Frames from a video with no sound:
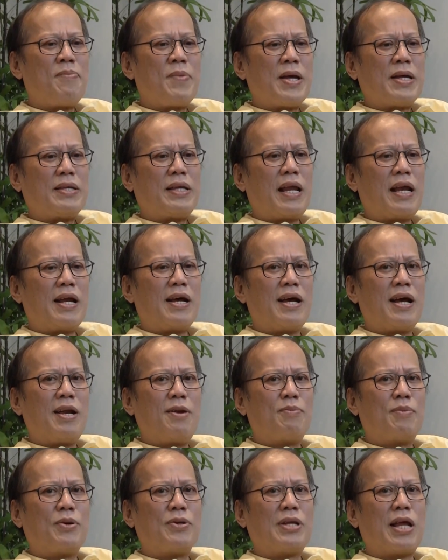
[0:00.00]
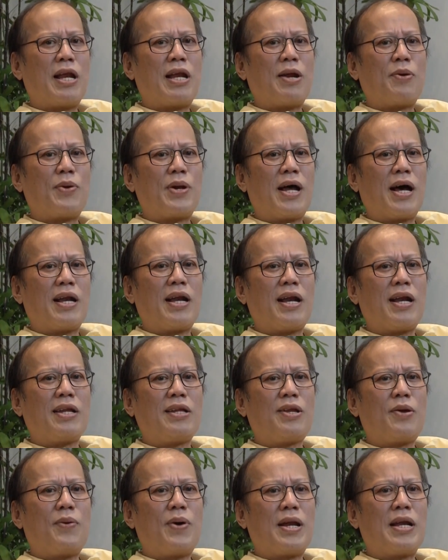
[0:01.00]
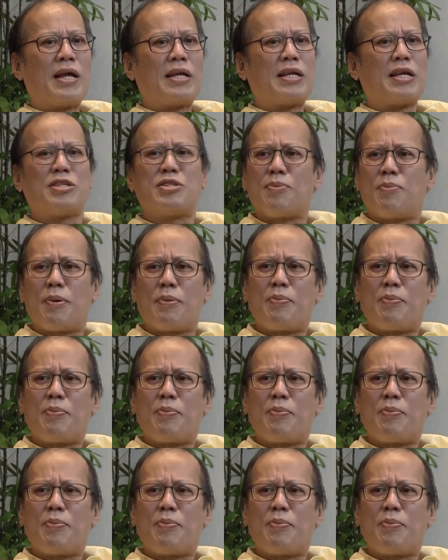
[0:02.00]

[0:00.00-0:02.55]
Nagpaabot ng pakikiramay ang Department